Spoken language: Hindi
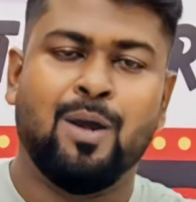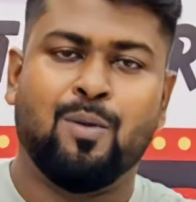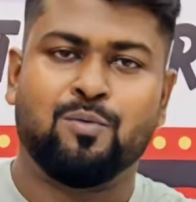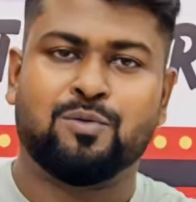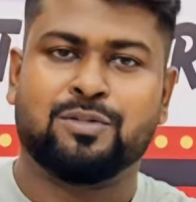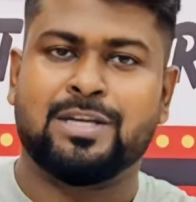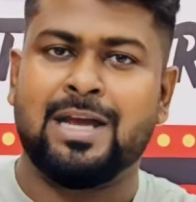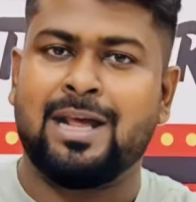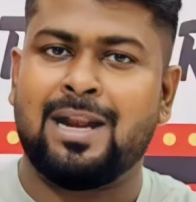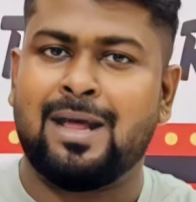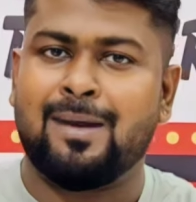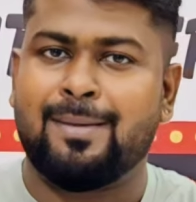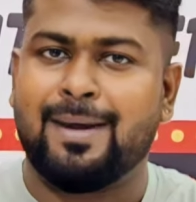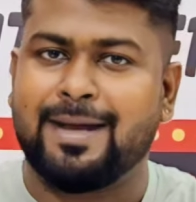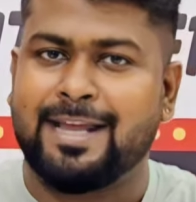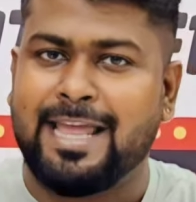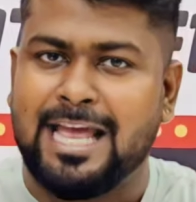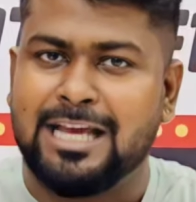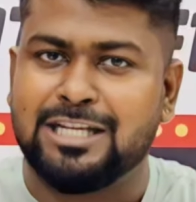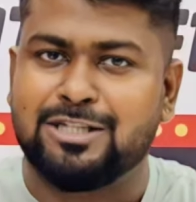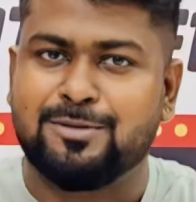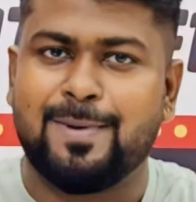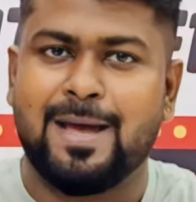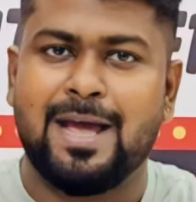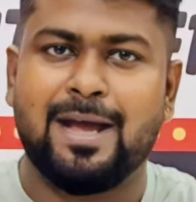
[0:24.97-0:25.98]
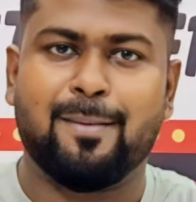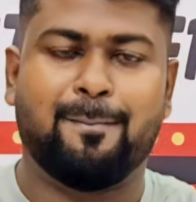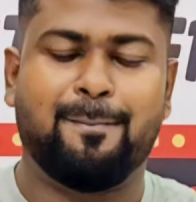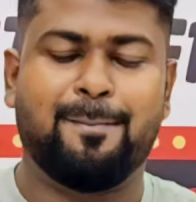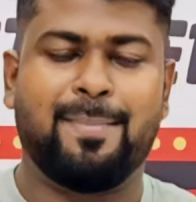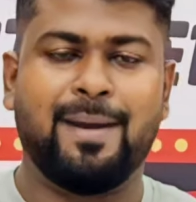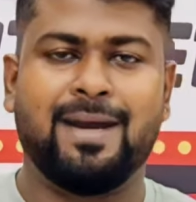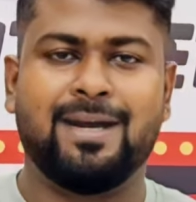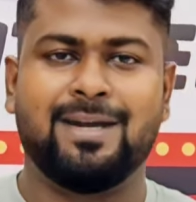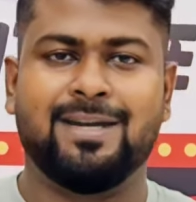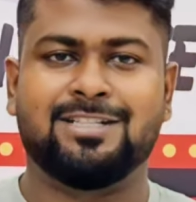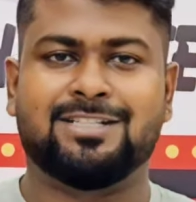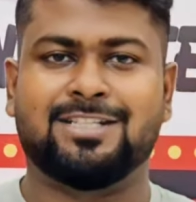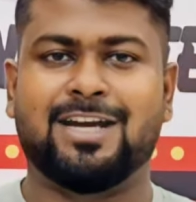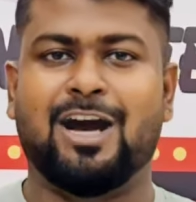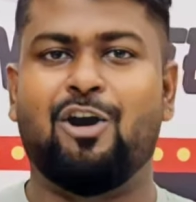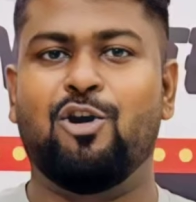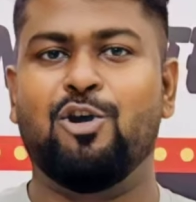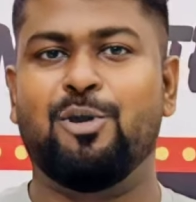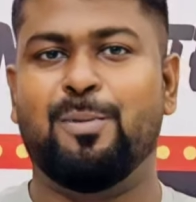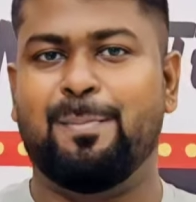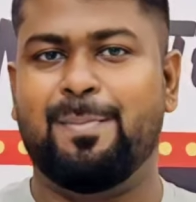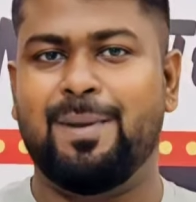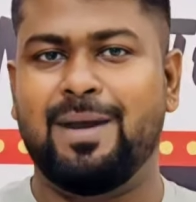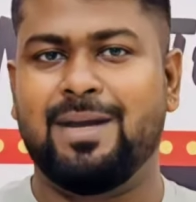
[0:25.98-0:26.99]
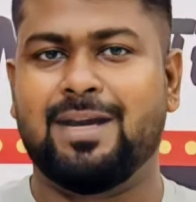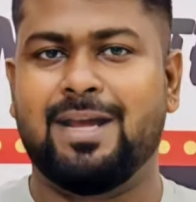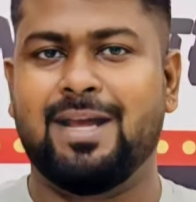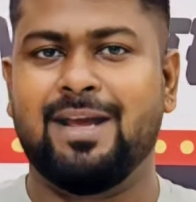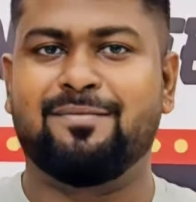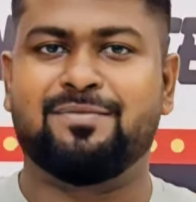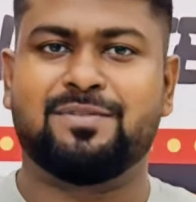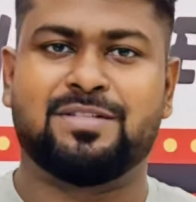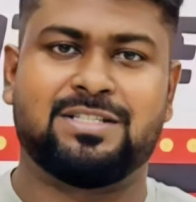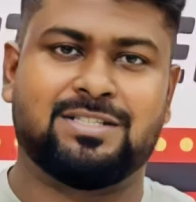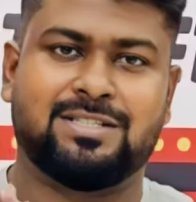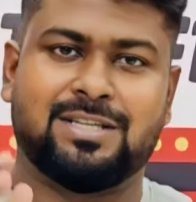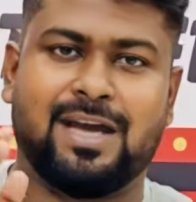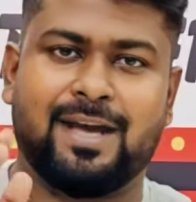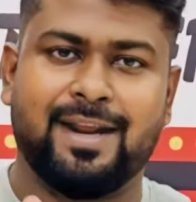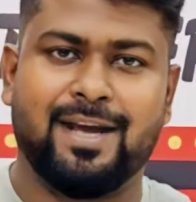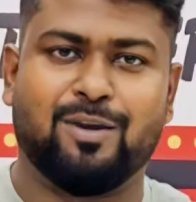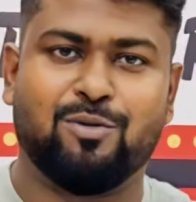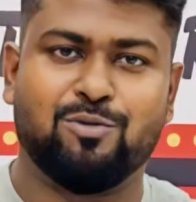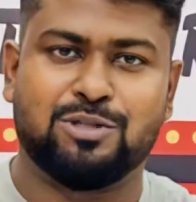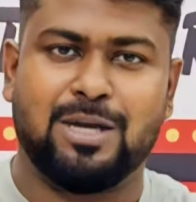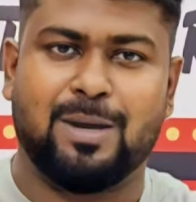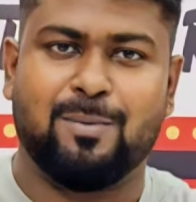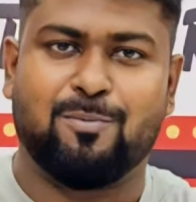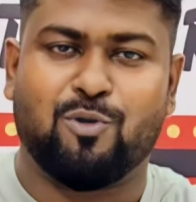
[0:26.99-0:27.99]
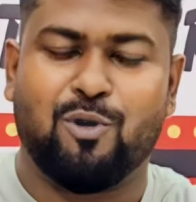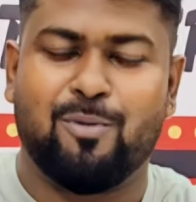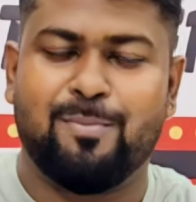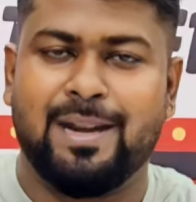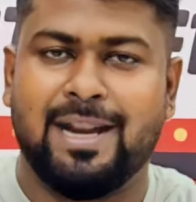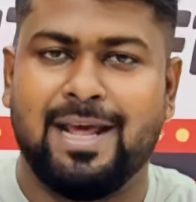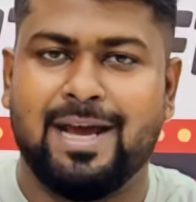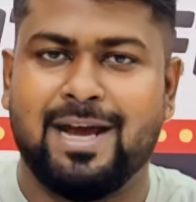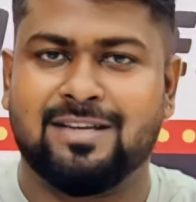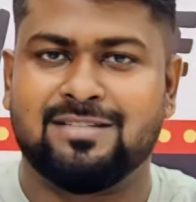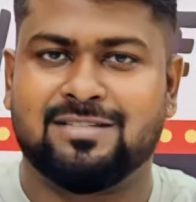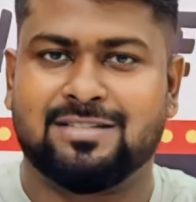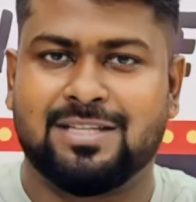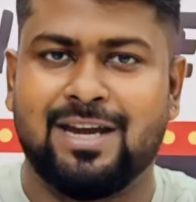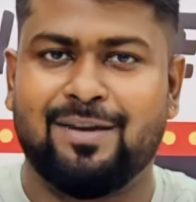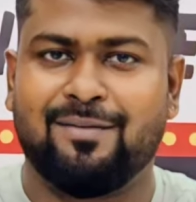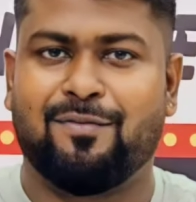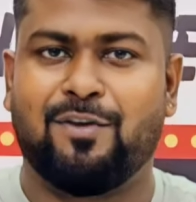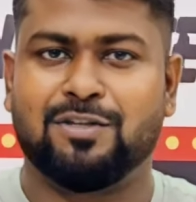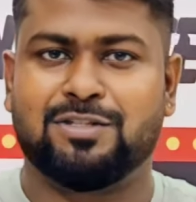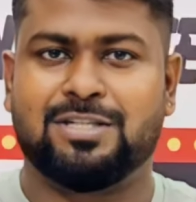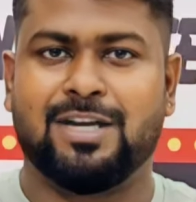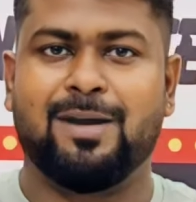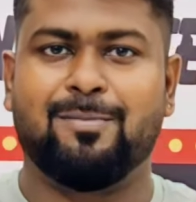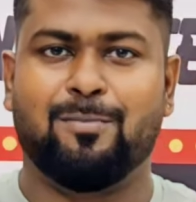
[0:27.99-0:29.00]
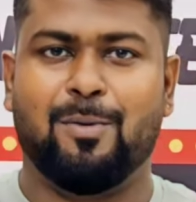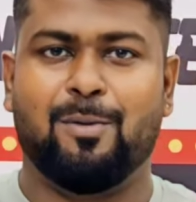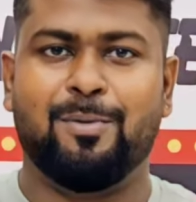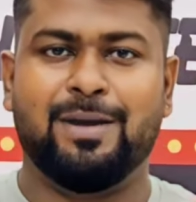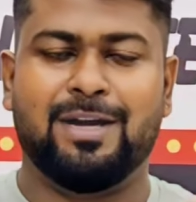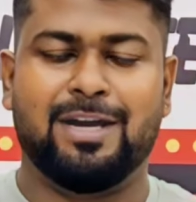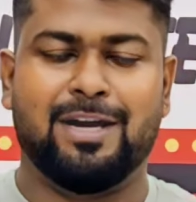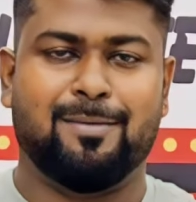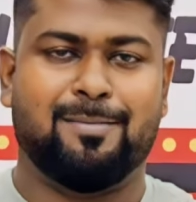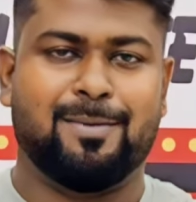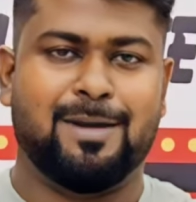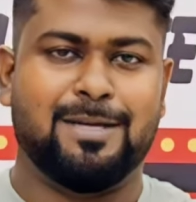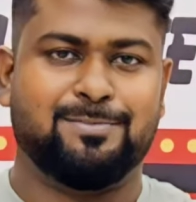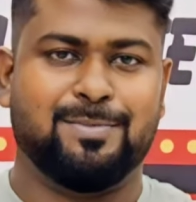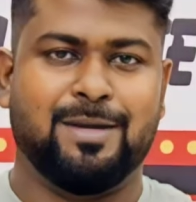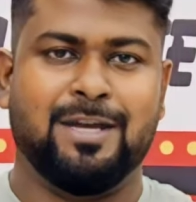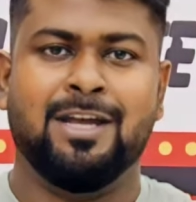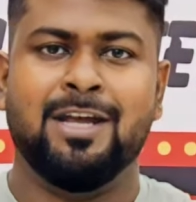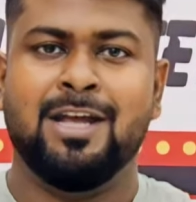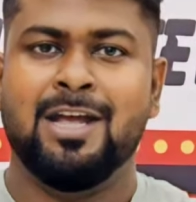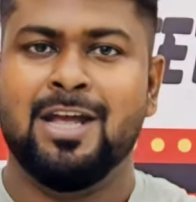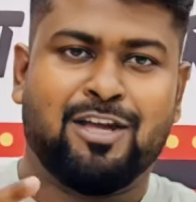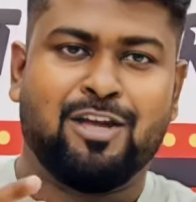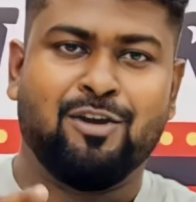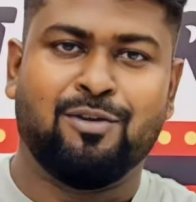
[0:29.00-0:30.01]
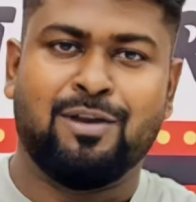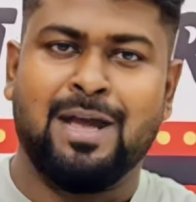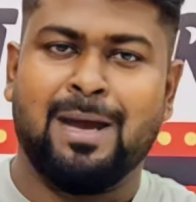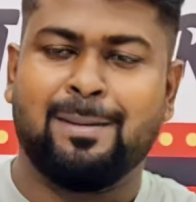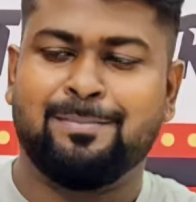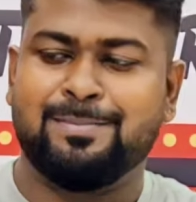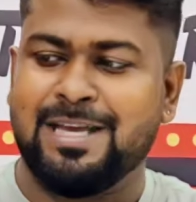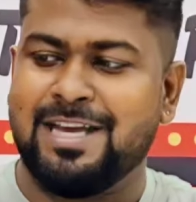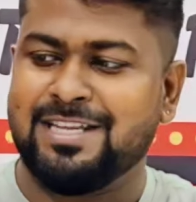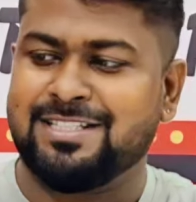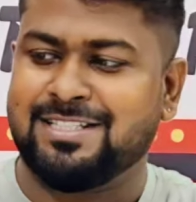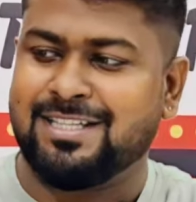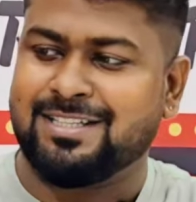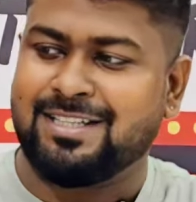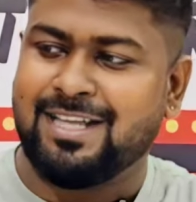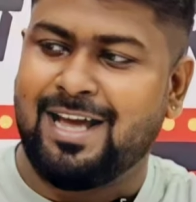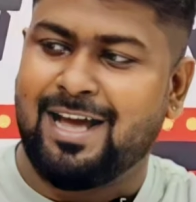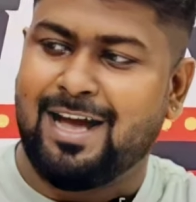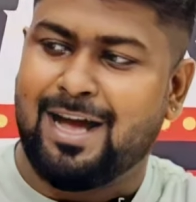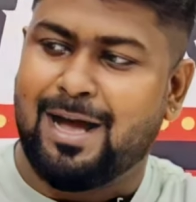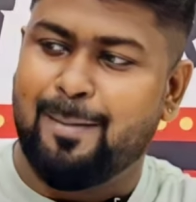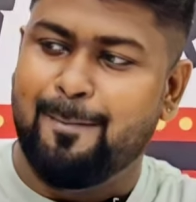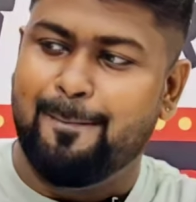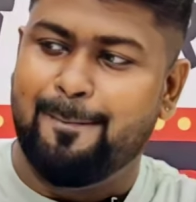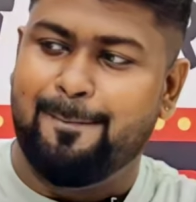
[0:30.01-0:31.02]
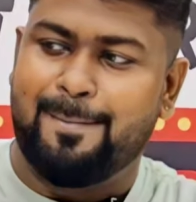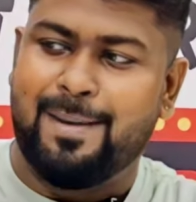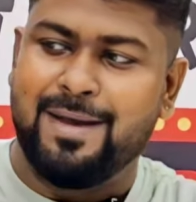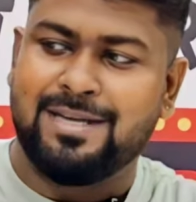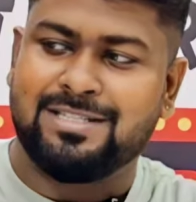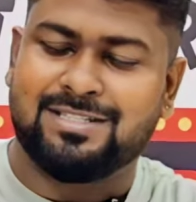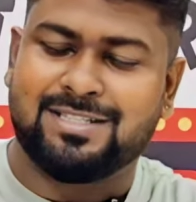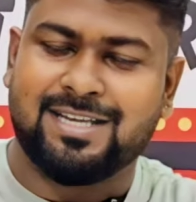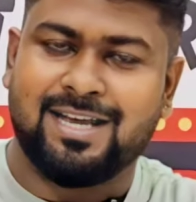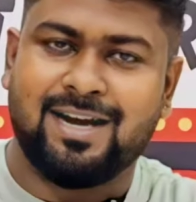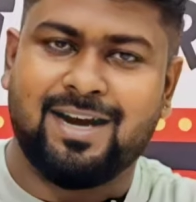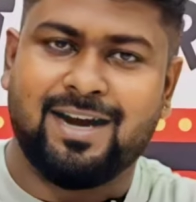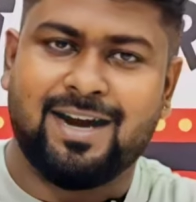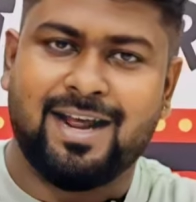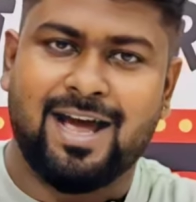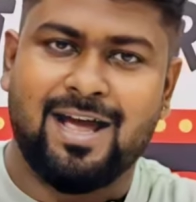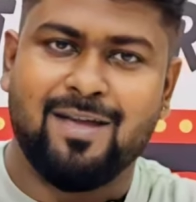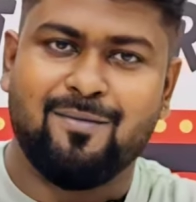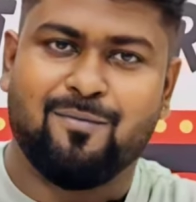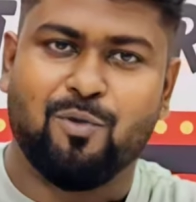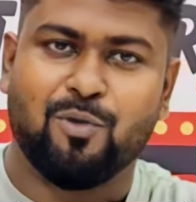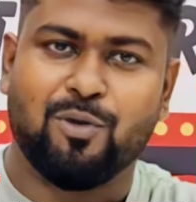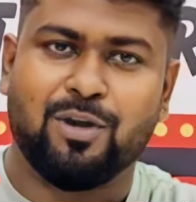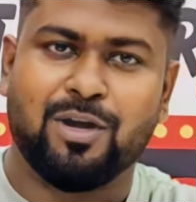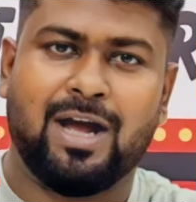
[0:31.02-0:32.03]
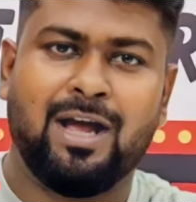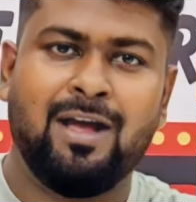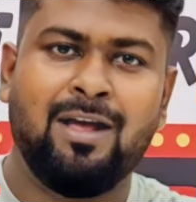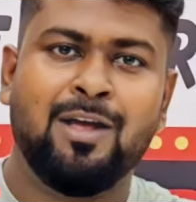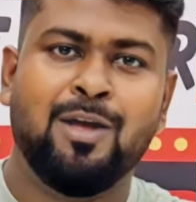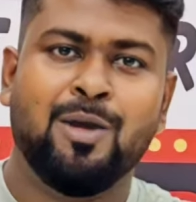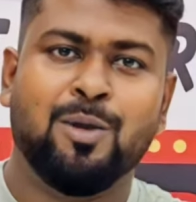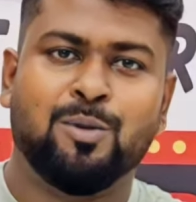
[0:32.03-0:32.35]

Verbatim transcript: उसके अलावा कैशबैक बिग डिस्काउंट बिग गिफ्ट सारे कुछ आपको मिलेगा सिर्फ और सिर्फ मोमेंट इंटरप्राइज में क्योंकि आप देख सकते हैं हम बेस्ट सेलर है आईफोन का